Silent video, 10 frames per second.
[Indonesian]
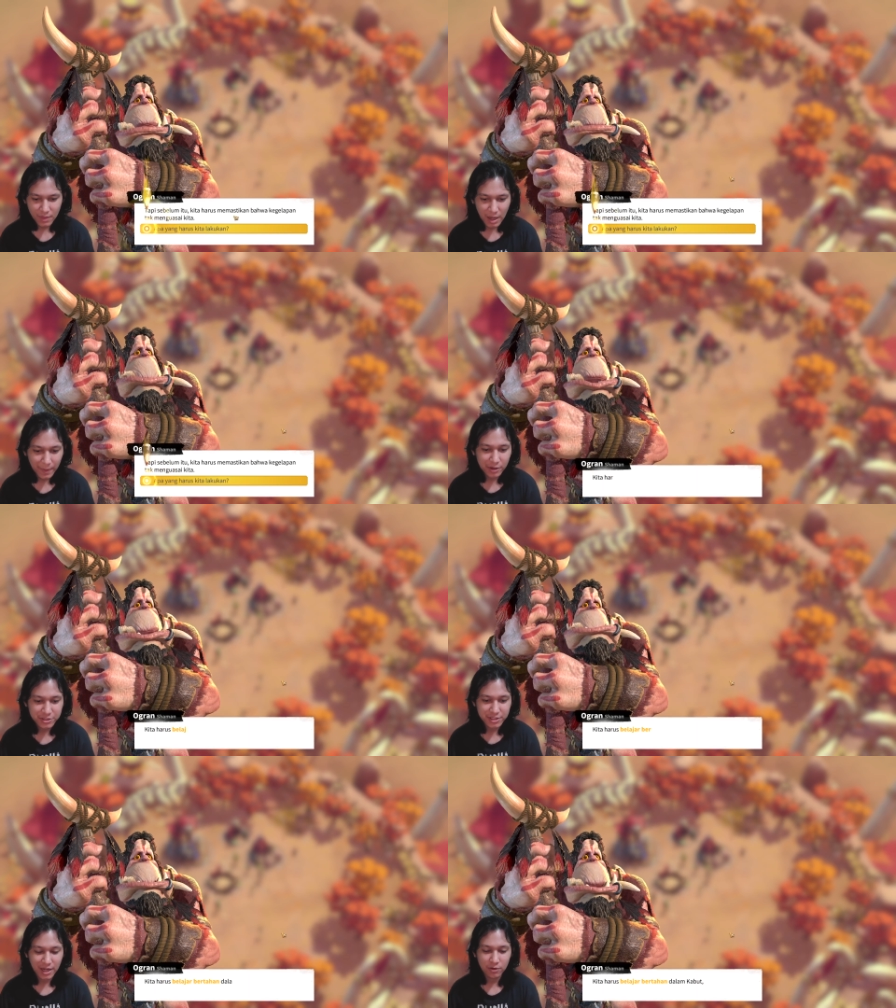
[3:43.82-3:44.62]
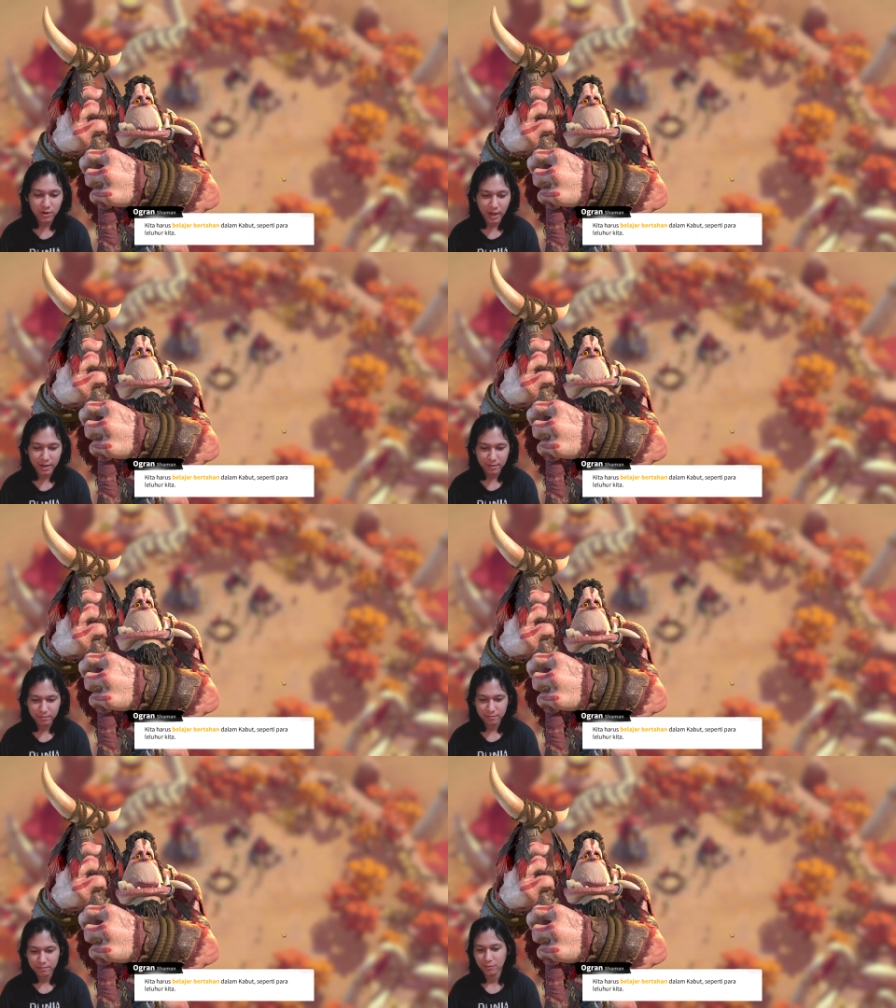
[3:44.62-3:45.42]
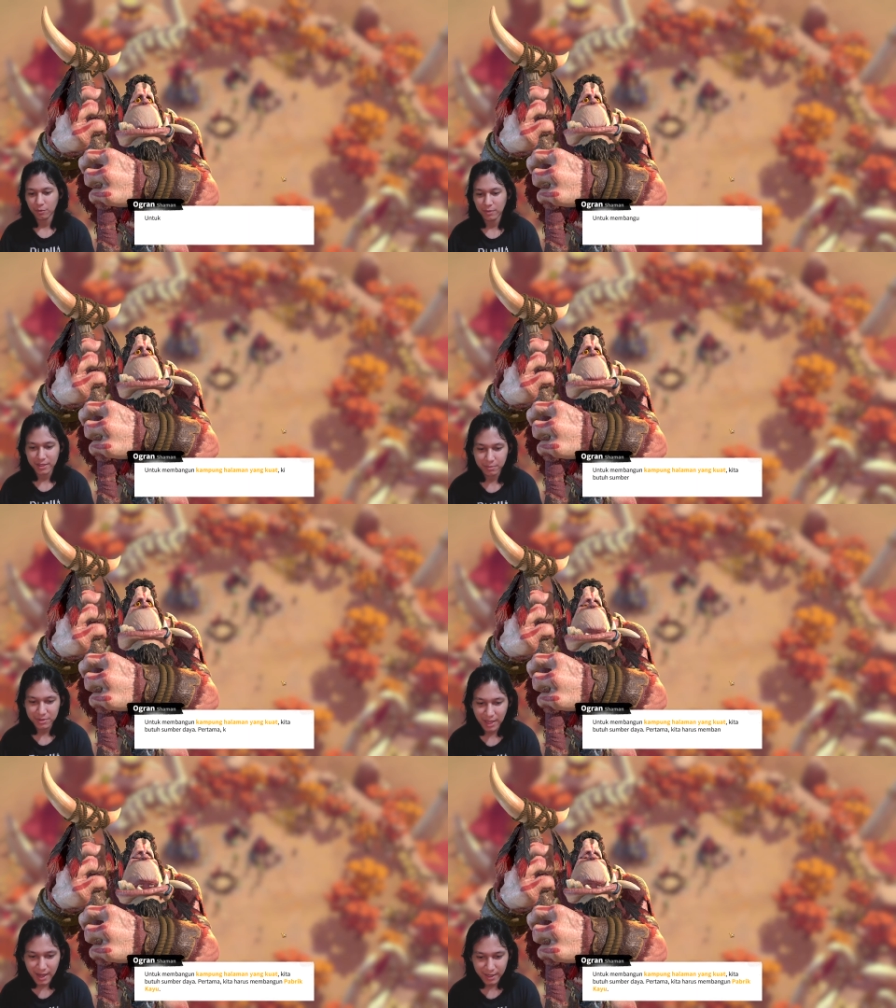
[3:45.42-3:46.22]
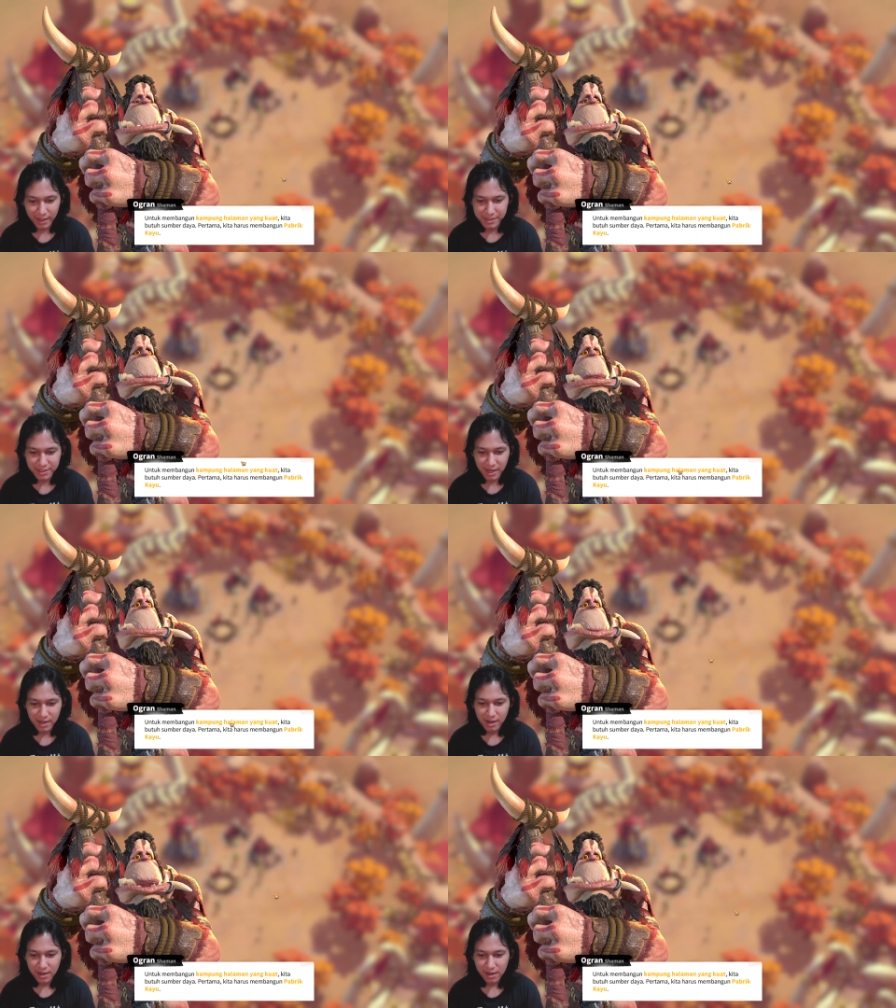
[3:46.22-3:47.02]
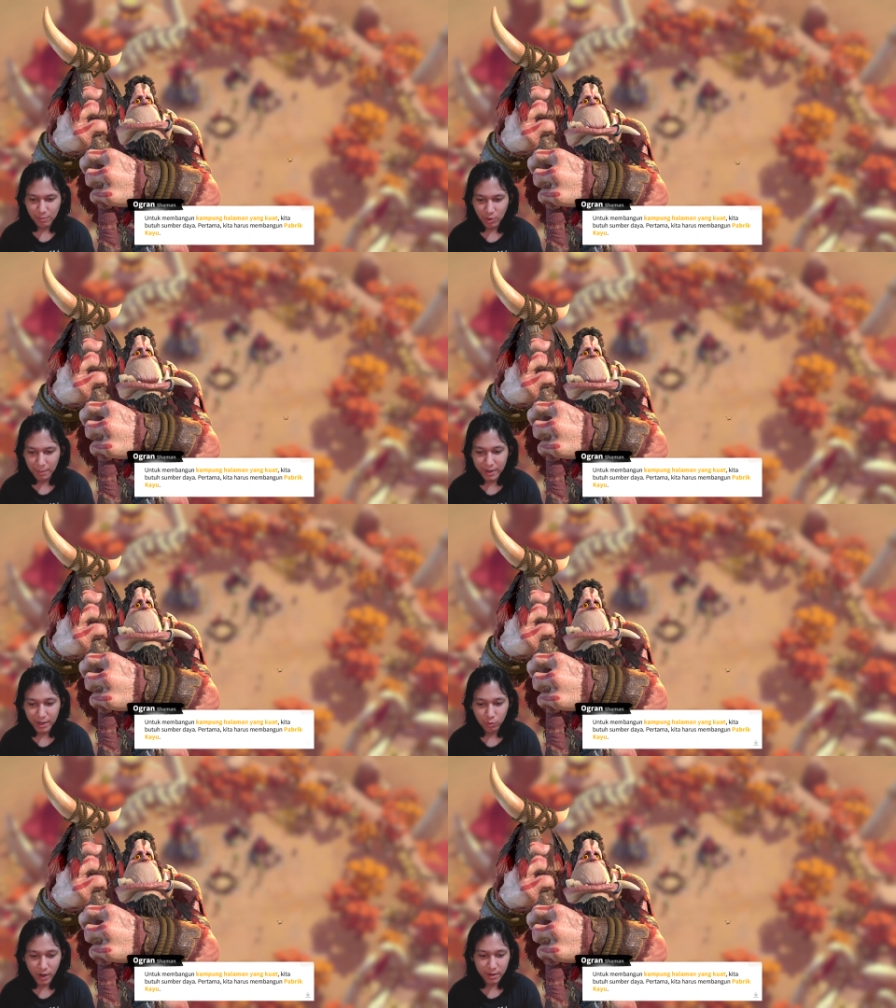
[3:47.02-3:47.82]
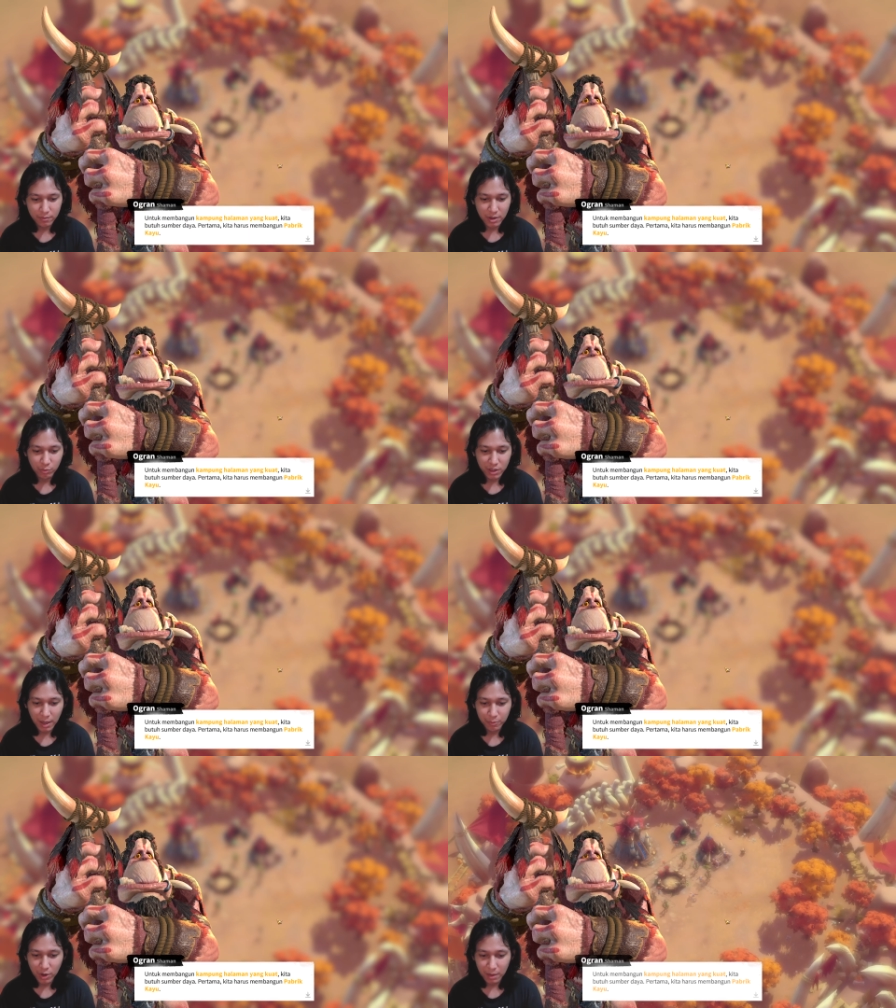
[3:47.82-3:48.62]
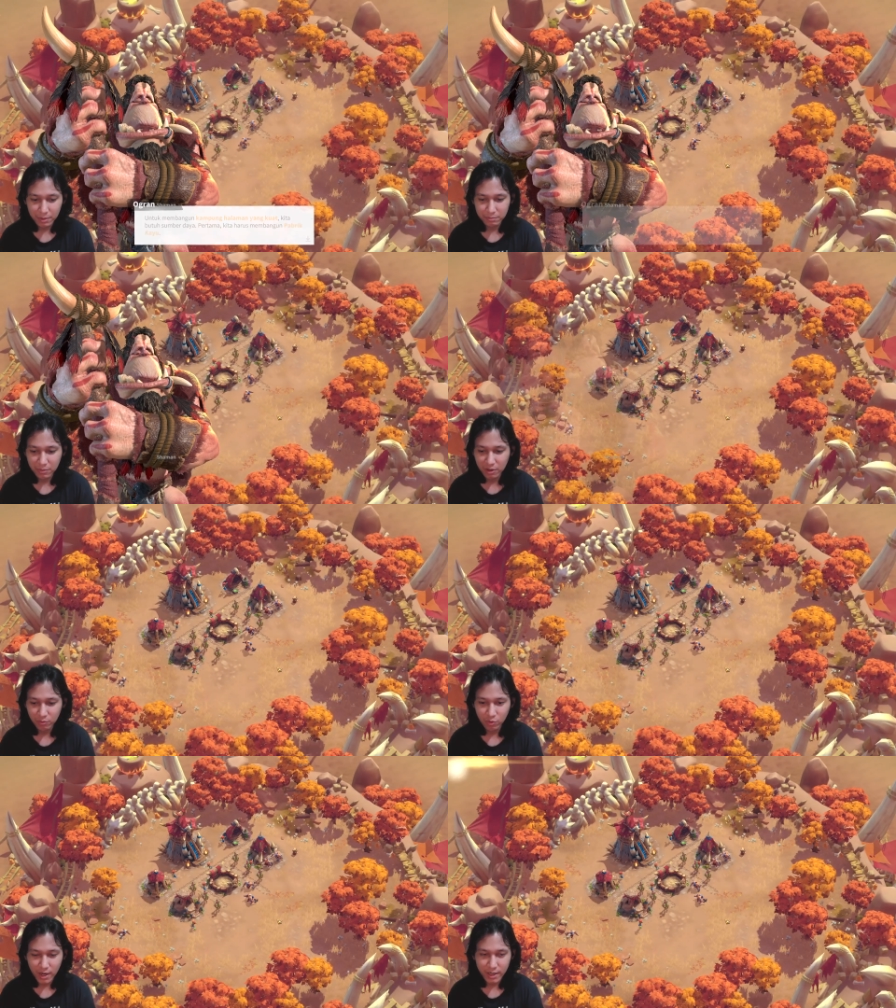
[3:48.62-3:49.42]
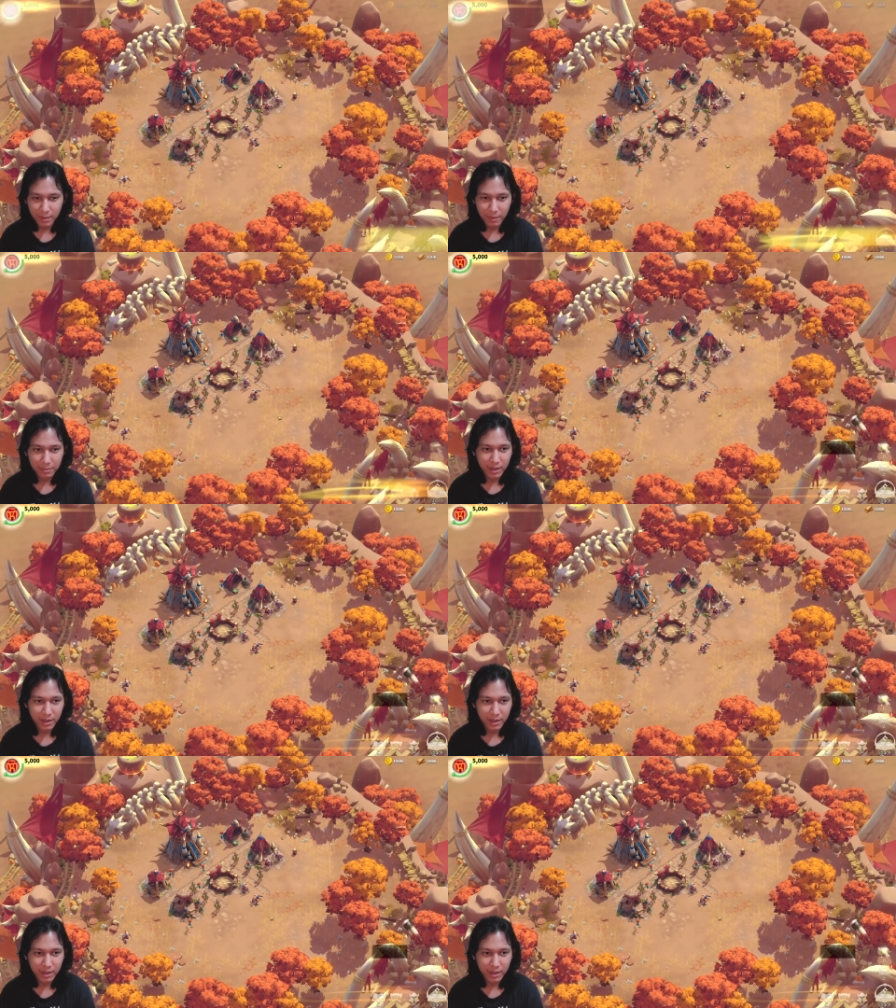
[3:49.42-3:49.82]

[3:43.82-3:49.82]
Apa yang harus kita lakukan? Belajar bertahan ya guys ya. Kampung halaman yang kuat. Ya, buat kampung halaman yang kuat ya. Pabrik